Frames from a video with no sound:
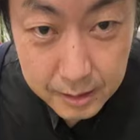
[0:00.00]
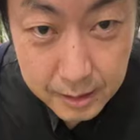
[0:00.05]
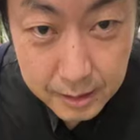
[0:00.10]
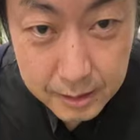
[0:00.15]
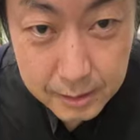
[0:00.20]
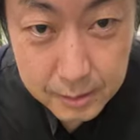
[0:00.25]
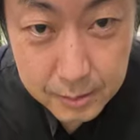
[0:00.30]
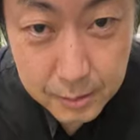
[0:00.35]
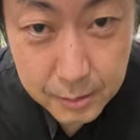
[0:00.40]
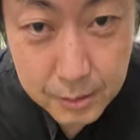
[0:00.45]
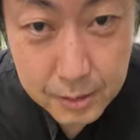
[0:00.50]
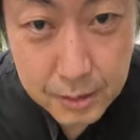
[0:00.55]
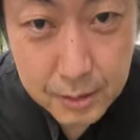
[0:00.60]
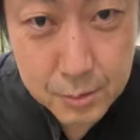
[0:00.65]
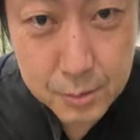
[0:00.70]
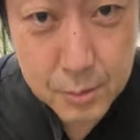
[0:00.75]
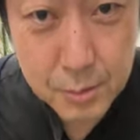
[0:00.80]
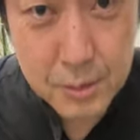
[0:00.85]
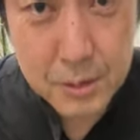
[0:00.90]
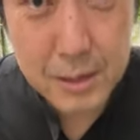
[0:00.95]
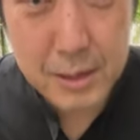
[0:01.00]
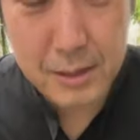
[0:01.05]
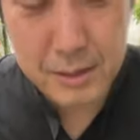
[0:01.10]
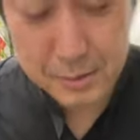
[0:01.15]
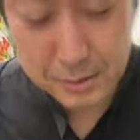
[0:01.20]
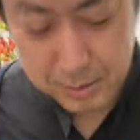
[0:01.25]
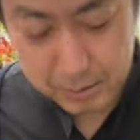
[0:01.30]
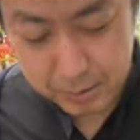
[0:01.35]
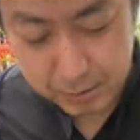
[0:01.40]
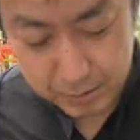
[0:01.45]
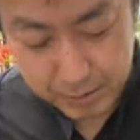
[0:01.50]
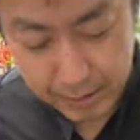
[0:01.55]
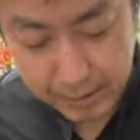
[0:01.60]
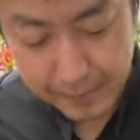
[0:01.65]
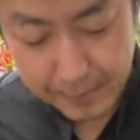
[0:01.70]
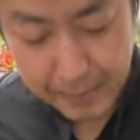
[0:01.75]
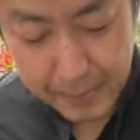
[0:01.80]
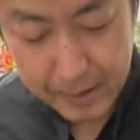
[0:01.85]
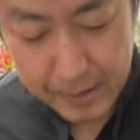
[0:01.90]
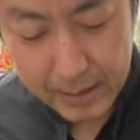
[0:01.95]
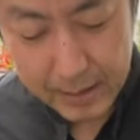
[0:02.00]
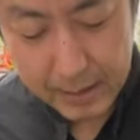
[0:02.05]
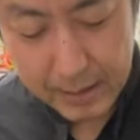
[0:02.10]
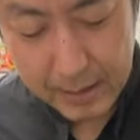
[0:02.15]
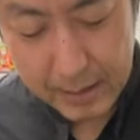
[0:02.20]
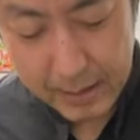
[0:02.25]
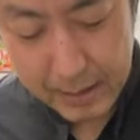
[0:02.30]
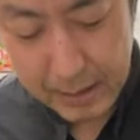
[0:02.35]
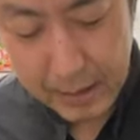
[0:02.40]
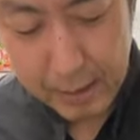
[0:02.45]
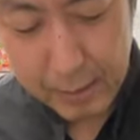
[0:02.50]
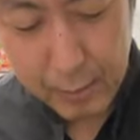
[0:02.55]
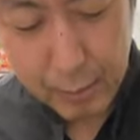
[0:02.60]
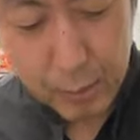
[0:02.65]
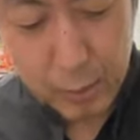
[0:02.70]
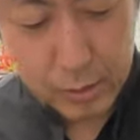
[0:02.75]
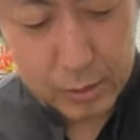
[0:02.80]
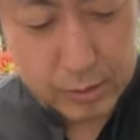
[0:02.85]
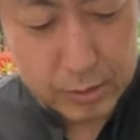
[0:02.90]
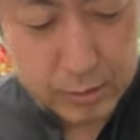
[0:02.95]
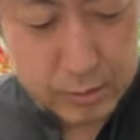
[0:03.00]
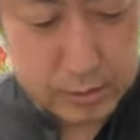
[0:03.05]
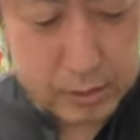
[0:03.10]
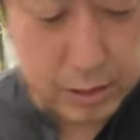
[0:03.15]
てお花の効果なのでしょうかいやいや、も